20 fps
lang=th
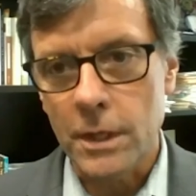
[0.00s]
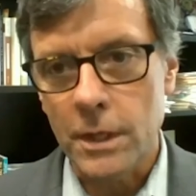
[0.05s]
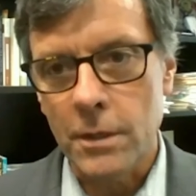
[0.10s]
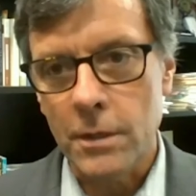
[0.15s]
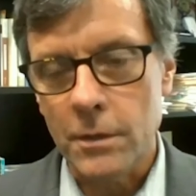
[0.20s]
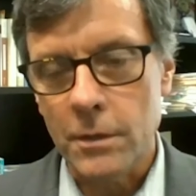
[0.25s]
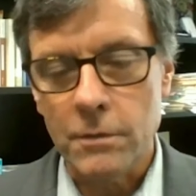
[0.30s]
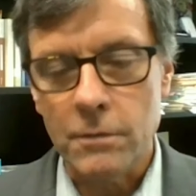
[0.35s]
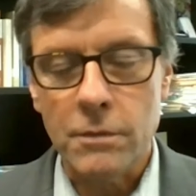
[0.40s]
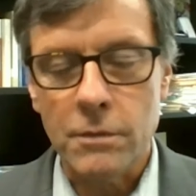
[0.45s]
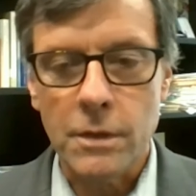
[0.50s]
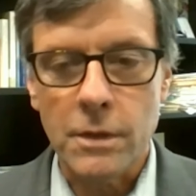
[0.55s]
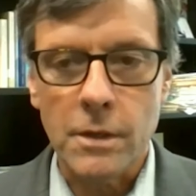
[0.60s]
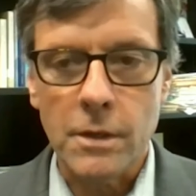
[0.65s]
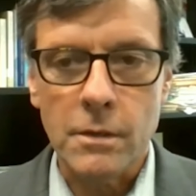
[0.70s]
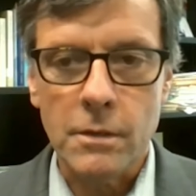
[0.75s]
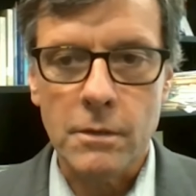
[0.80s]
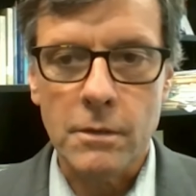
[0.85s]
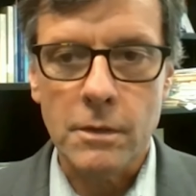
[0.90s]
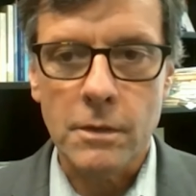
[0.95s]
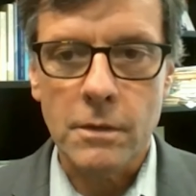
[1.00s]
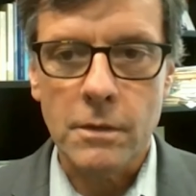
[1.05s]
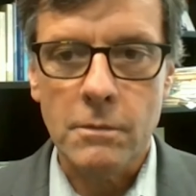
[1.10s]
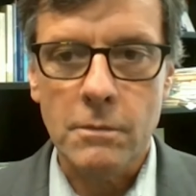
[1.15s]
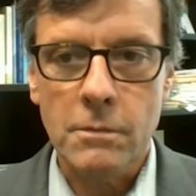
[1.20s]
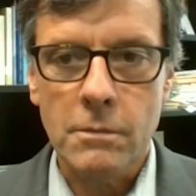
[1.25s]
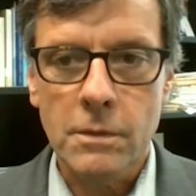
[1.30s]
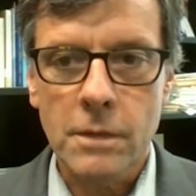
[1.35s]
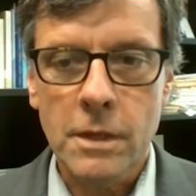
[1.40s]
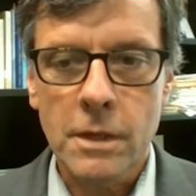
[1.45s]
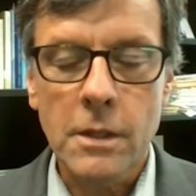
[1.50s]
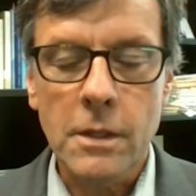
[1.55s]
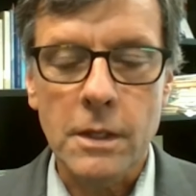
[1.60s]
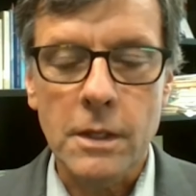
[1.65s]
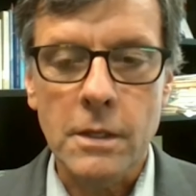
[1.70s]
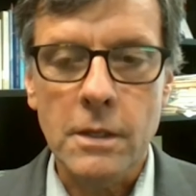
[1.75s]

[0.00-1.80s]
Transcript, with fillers: narrative they're they're telling